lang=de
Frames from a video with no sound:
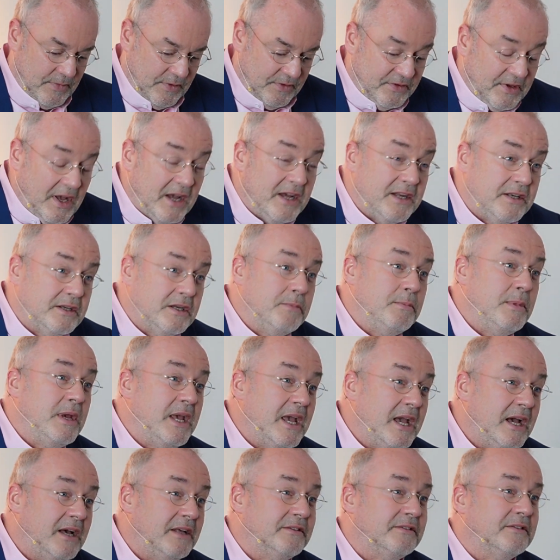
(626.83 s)
Seit dem
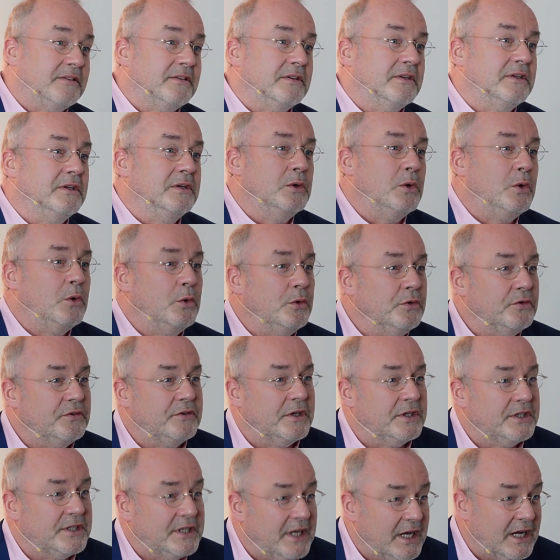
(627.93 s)
ersten
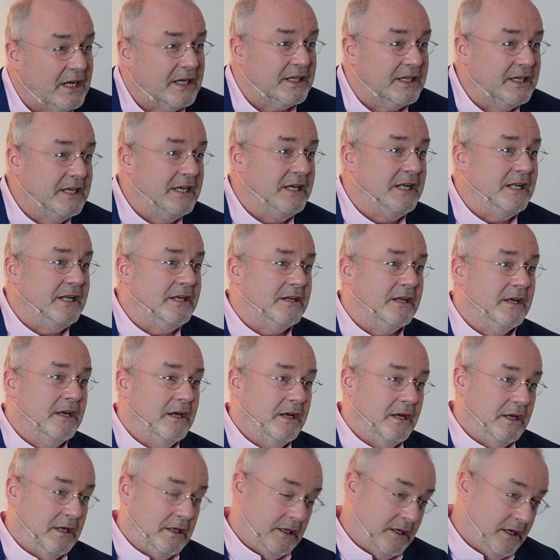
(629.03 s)
Ostertag gilt,
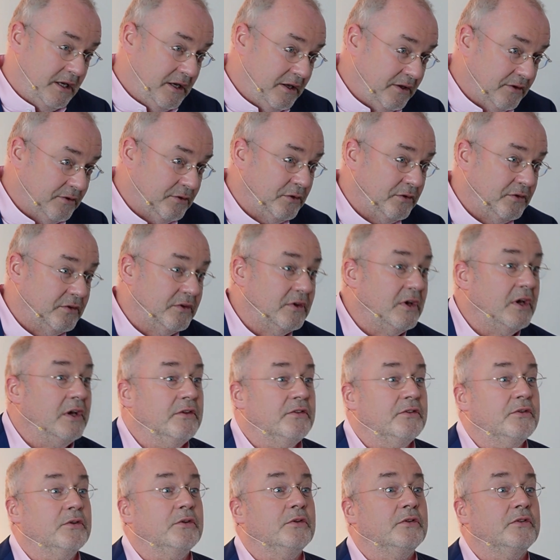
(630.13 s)
Jesus
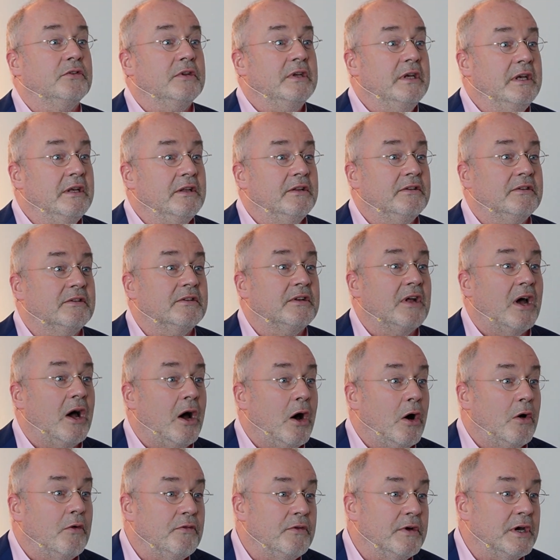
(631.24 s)
Christus ist
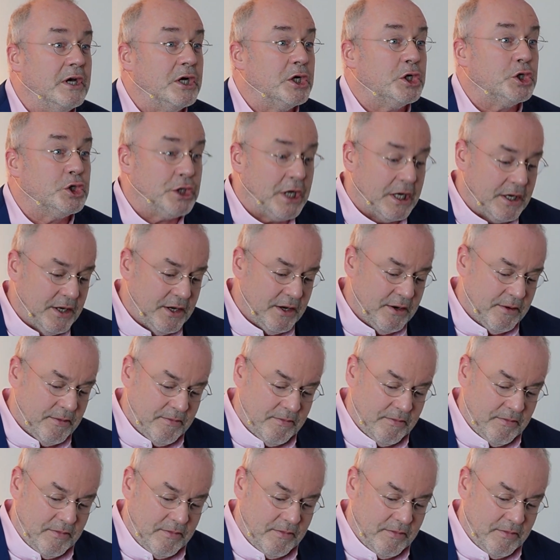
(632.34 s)
auferstanden.